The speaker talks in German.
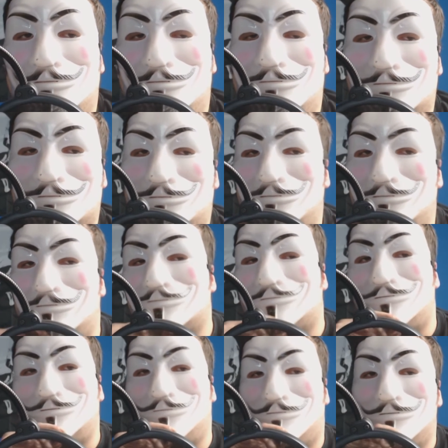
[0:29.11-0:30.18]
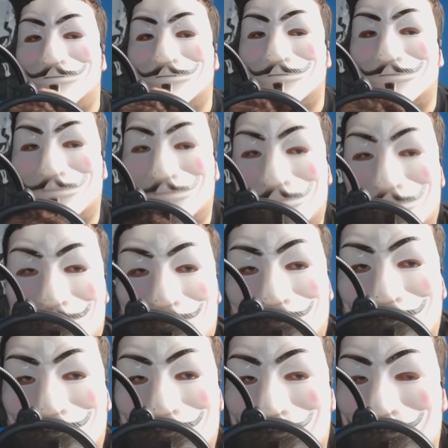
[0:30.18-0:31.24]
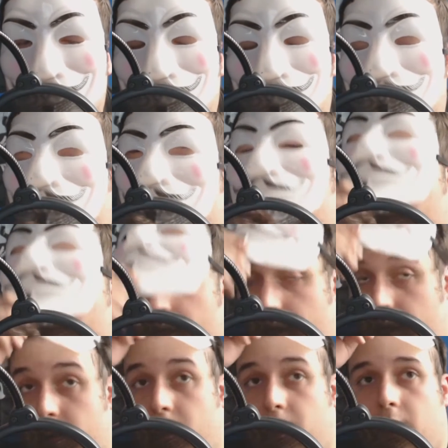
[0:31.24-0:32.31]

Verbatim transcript: Ich nehme das Ding erstmal ab, weil darunter ist es echt warm.